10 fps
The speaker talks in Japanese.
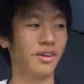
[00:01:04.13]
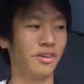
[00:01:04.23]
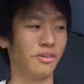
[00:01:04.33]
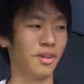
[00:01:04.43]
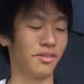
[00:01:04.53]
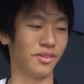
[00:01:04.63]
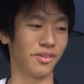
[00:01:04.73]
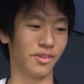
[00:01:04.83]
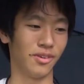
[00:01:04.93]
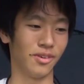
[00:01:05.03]
車椅子の
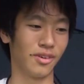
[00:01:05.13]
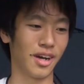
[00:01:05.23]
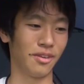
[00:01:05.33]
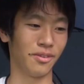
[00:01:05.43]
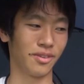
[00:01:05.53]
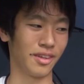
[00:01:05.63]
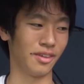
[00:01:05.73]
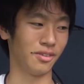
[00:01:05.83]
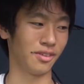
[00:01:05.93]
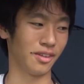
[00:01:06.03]
人が乗ってい
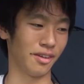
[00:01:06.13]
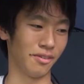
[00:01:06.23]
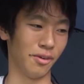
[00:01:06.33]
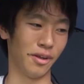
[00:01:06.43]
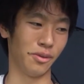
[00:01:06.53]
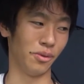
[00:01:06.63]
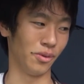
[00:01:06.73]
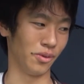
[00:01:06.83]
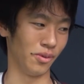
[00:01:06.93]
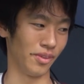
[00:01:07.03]
る視点はど
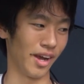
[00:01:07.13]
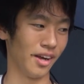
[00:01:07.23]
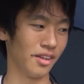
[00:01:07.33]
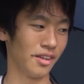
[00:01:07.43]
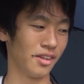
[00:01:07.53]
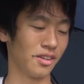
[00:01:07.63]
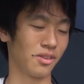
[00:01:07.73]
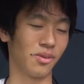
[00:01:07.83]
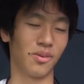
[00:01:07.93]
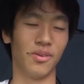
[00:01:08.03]
のような
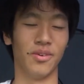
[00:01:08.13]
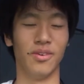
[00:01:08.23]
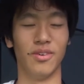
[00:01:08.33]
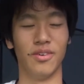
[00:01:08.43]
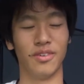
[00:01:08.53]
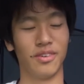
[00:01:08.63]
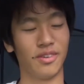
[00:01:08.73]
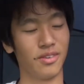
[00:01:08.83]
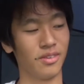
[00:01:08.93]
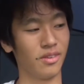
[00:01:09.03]
ところ
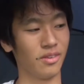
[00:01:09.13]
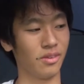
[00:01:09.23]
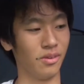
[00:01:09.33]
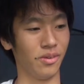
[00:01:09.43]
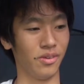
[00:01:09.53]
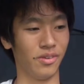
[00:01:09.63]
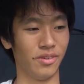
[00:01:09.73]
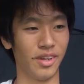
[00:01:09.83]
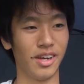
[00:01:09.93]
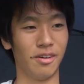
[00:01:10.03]
どのよ
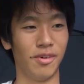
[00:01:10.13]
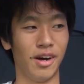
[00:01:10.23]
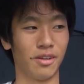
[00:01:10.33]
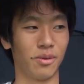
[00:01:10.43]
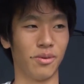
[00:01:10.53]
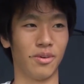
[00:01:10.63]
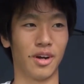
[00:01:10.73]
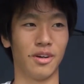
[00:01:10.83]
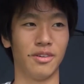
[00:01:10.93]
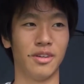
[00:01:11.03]
うな、まあ、ところが